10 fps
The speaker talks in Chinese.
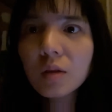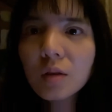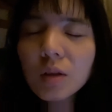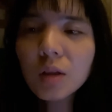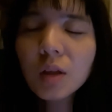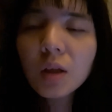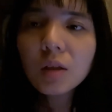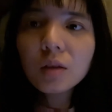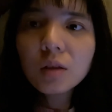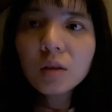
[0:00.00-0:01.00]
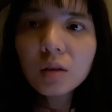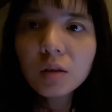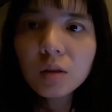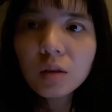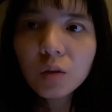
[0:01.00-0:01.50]
今天
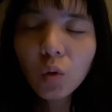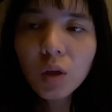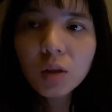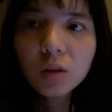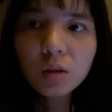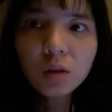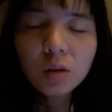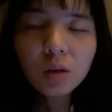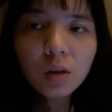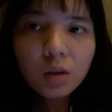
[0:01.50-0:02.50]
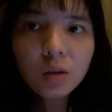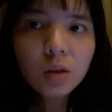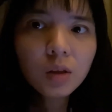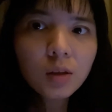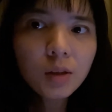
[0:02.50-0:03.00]
是断食的
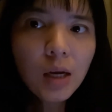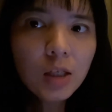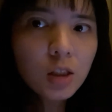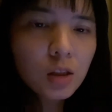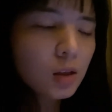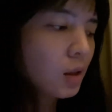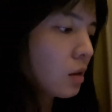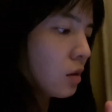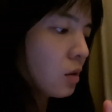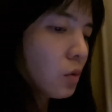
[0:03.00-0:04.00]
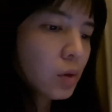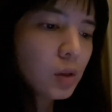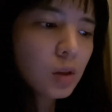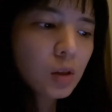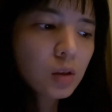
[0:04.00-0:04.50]
第三十天了，因为
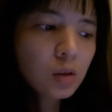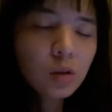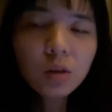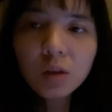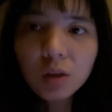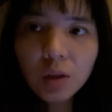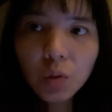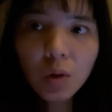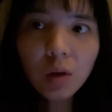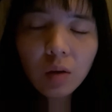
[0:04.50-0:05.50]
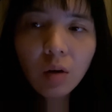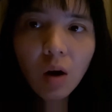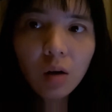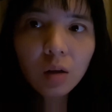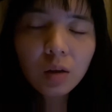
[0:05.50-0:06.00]
今天是十一月六
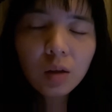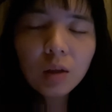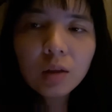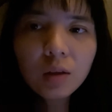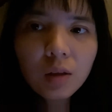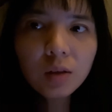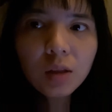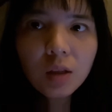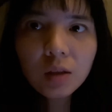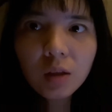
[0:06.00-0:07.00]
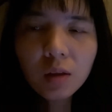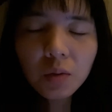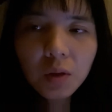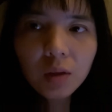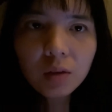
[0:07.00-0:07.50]
号了。那三十天的
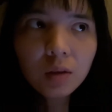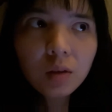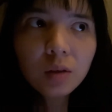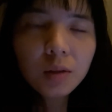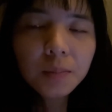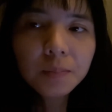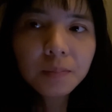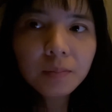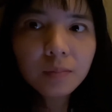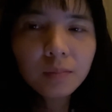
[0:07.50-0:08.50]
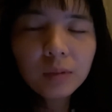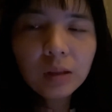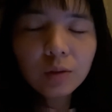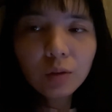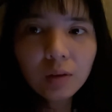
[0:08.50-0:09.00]
话，这个，
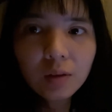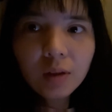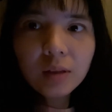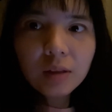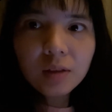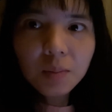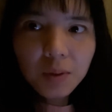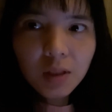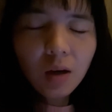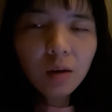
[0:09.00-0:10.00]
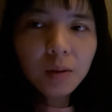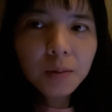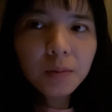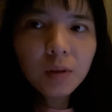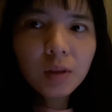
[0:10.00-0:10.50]
对啊，你看已经这么长了，
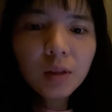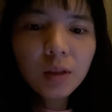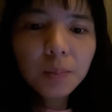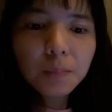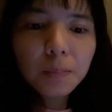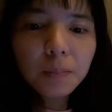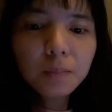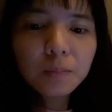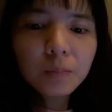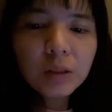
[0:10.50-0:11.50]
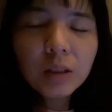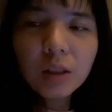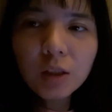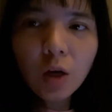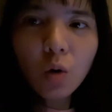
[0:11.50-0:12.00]
一嗯，已经
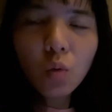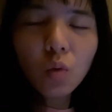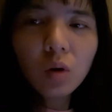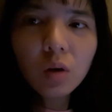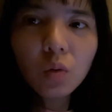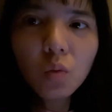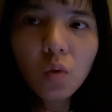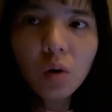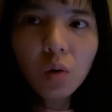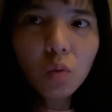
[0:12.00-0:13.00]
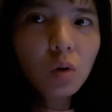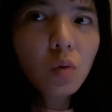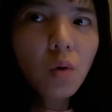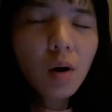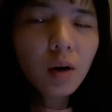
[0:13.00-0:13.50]
超过了我过
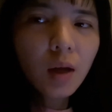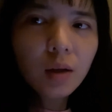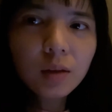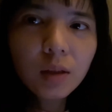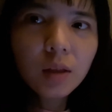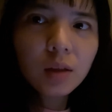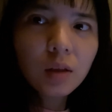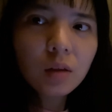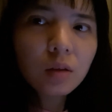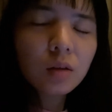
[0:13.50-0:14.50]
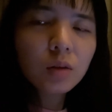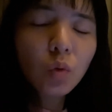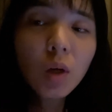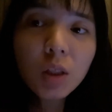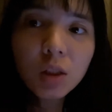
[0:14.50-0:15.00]
往两年的
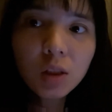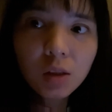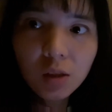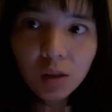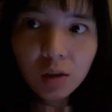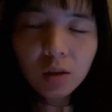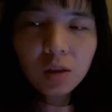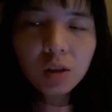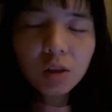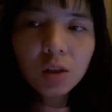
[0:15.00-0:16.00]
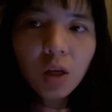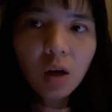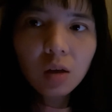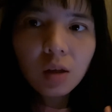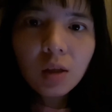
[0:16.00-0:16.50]
断食的时
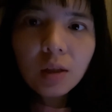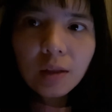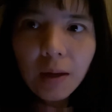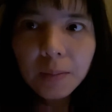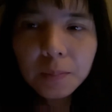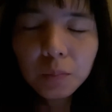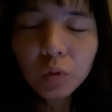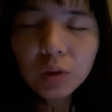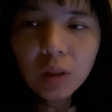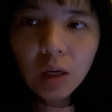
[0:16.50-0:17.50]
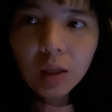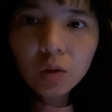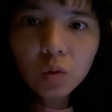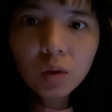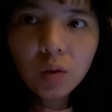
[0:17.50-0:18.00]
长。但目前来
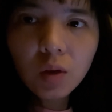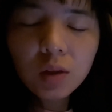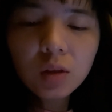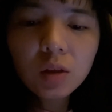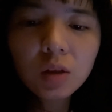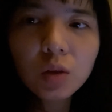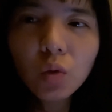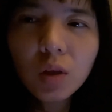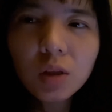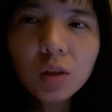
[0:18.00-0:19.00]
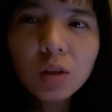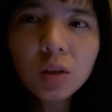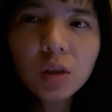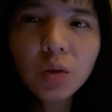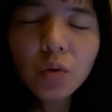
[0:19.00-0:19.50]
说的话，其实是断食时
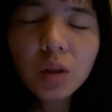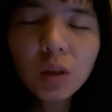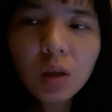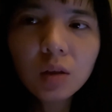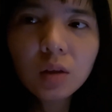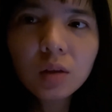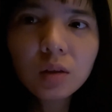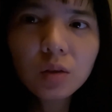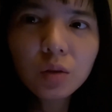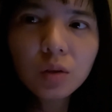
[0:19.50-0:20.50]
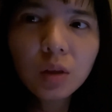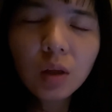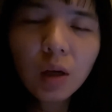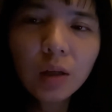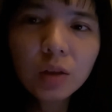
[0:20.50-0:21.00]
间越长呢，就是你的
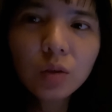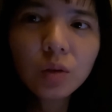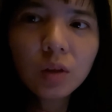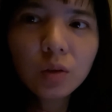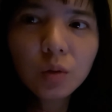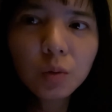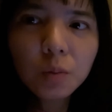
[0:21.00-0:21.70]
感受也就。